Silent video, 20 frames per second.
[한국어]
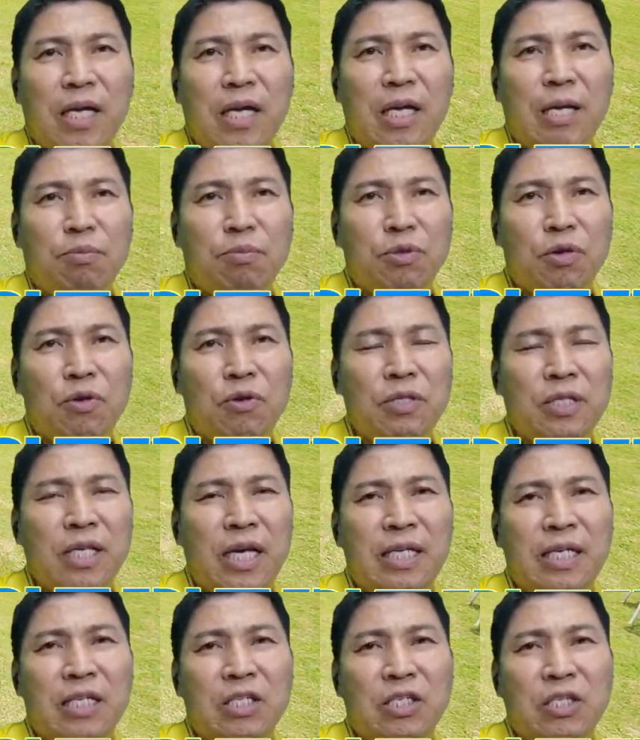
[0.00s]
이
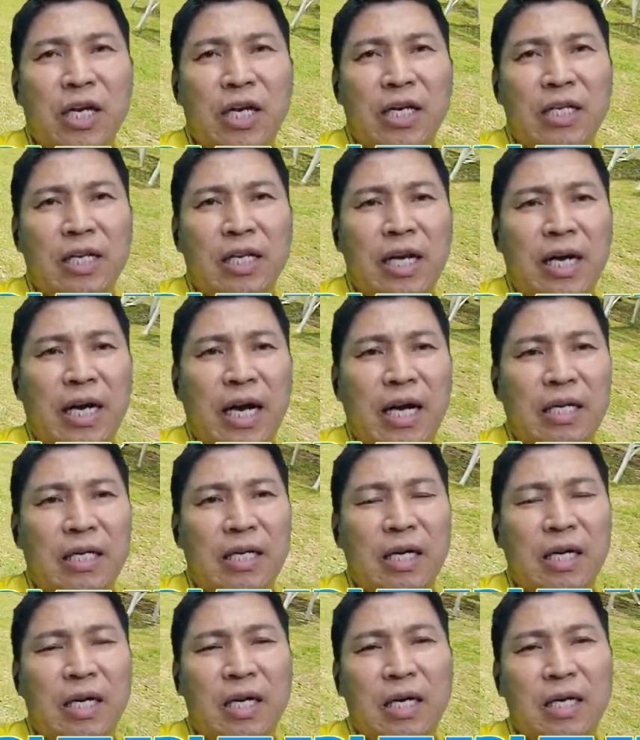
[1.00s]
부동산은 최근에
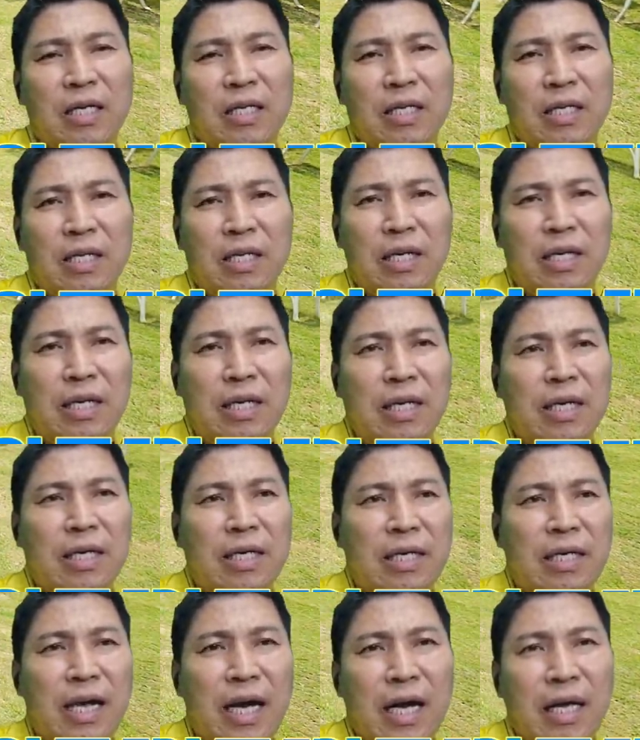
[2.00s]
가격을
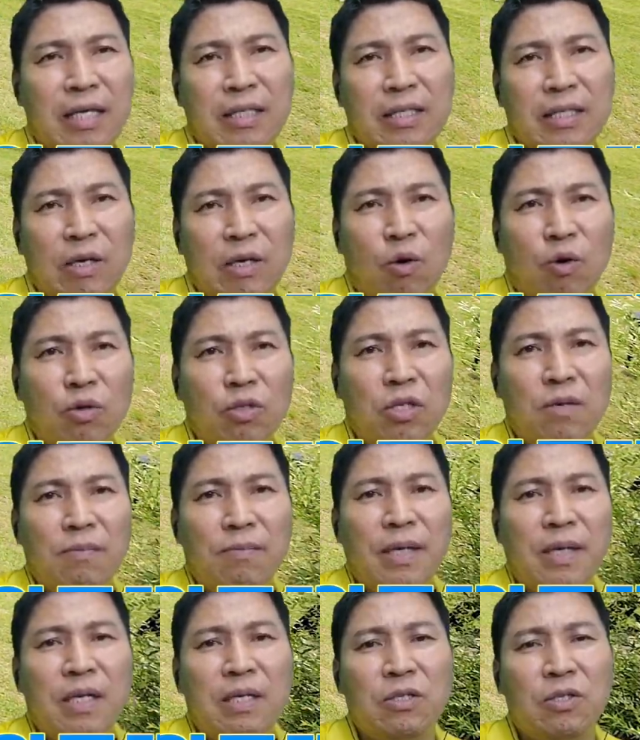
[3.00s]
약
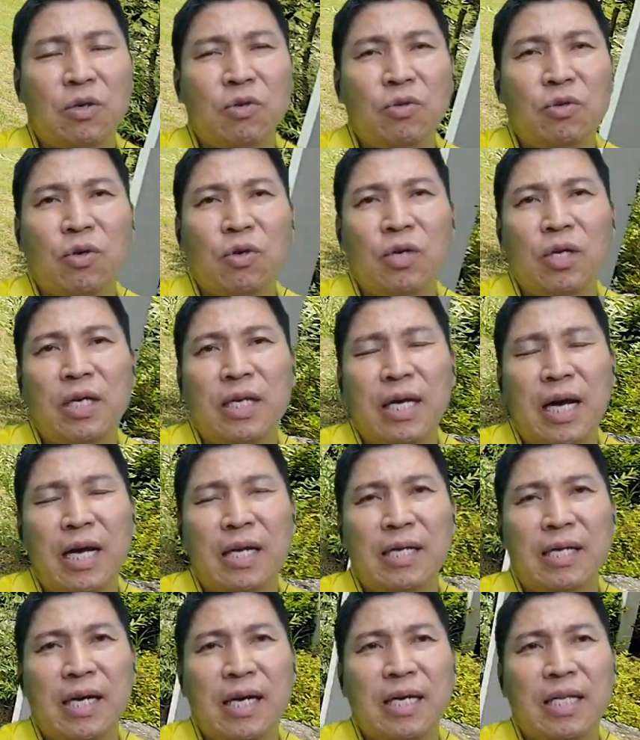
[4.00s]
5천만 원 정도 인하를 하게